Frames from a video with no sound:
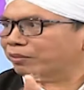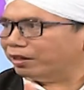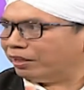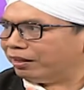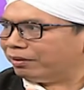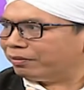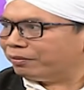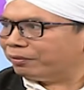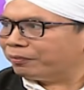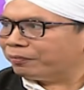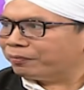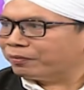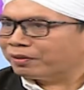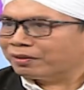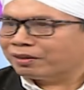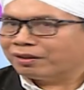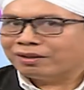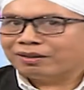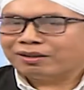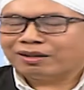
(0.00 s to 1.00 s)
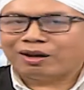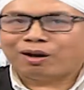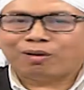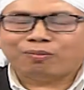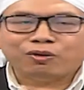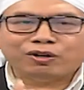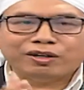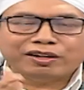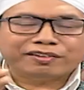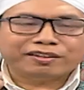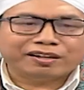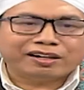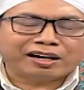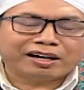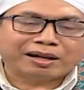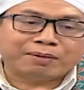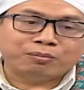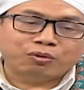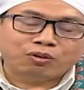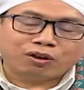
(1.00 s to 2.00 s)
ya. Betul. Kalau mau
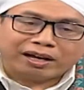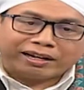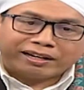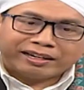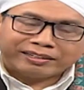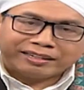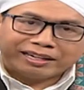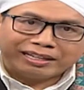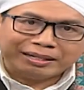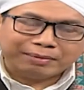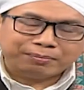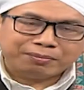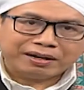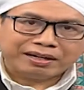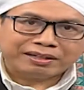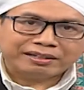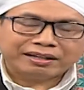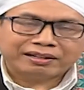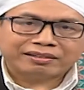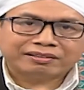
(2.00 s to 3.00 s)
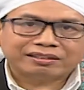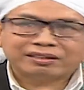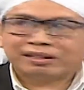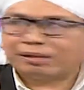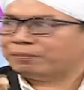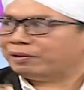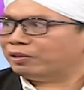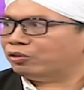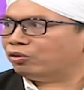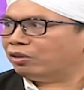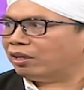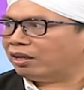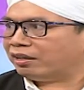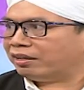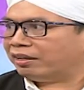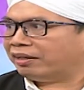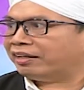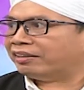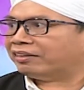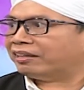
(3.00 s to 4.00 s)
disederhanakan bukan hanya ibadah tetapi juga
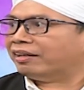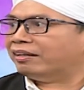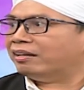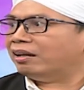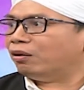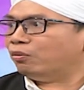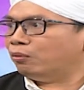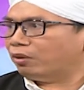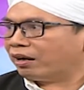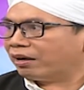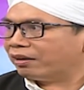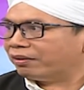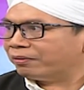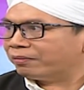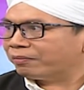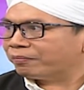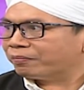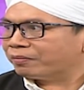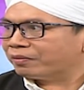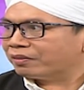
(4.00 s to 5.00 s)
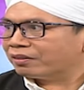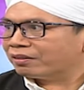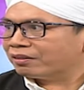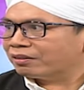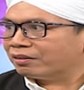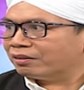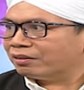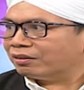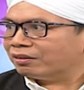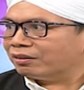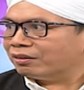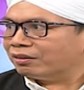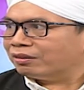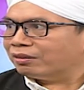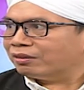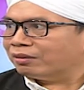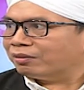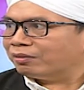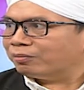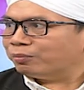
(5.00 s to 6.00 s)
kegiatan dakwah. Hmm
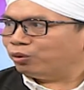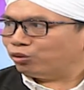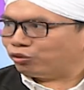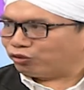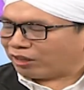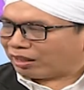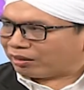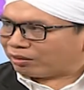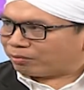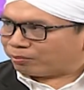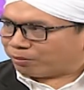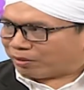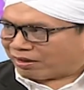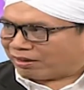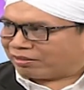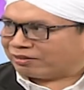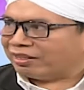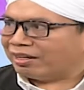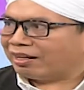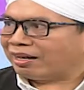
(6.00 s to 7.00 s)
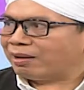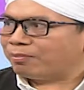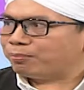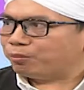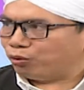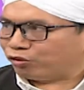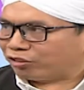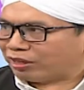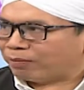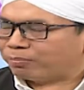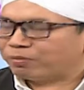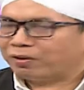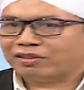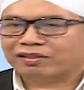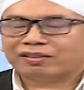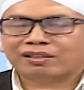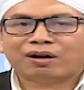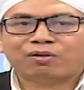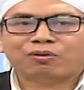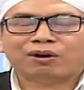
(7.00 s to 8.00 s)
pusat pengajaran, pusat
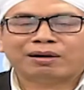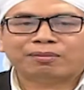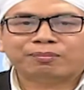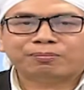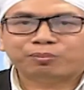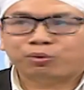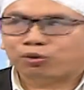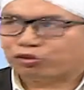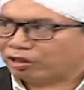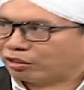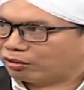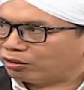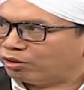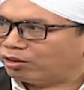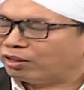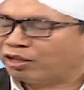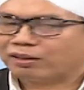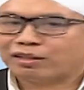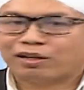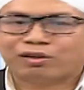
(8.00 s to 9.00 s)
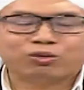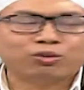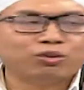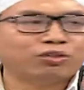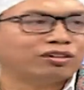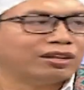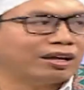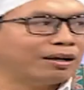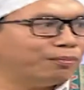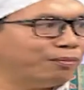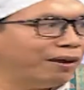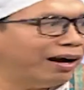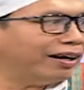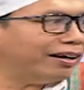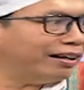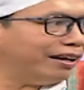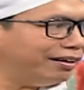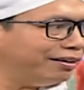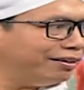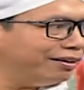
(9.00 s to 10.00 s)
pengetahuan, pusat kegiatan sosial.
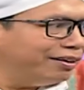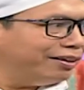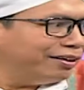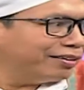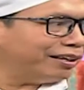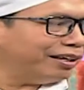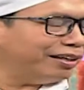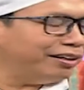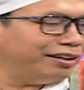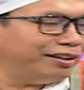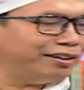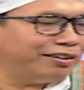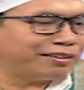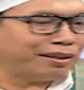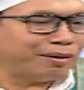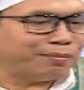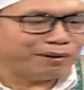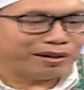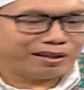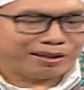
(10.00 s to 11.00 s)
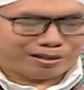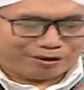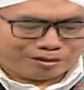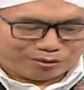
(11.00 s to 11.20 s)
Bahkan tadi disampaikan